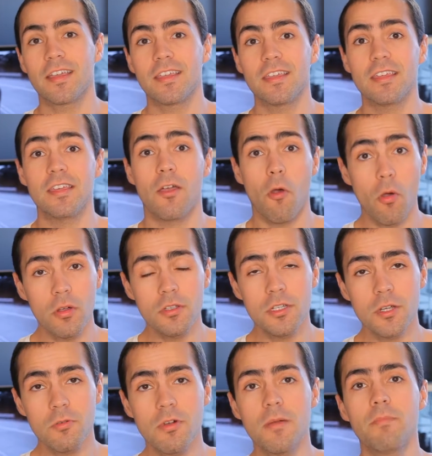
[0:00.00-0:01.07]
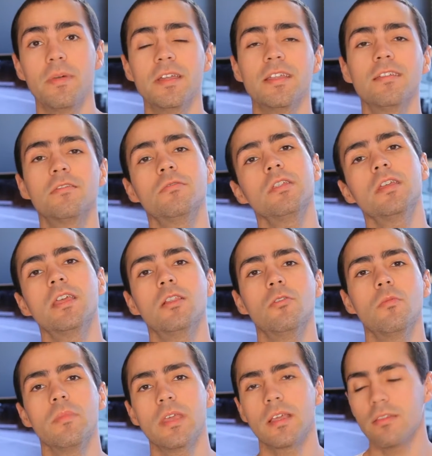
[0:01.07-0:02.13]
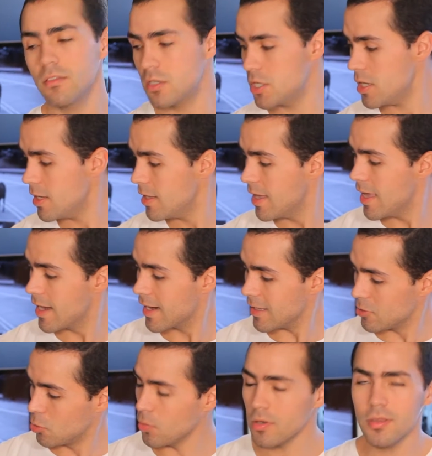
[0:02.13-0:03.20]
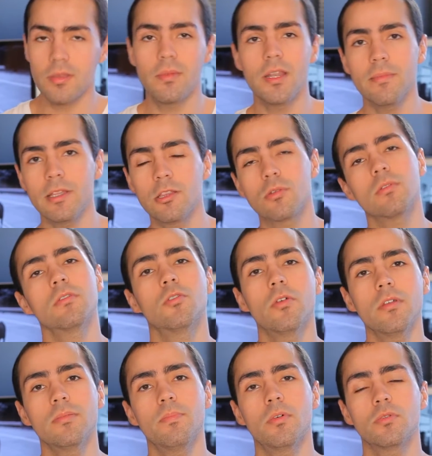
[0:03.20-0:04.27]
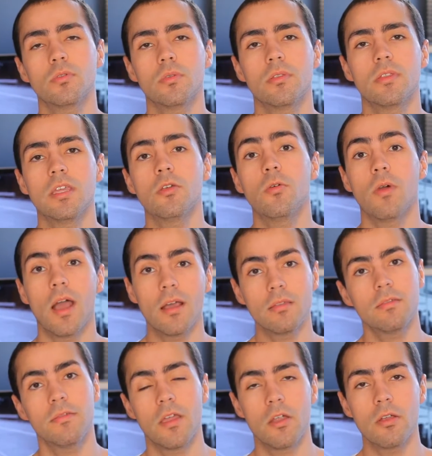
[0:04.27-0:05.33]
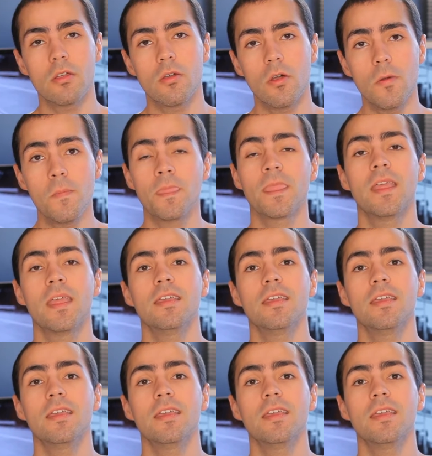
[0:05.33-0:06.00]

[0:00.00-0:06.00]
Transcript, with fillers: que hoje com a Panasonic Lumix G 14mm 2.5 aspherical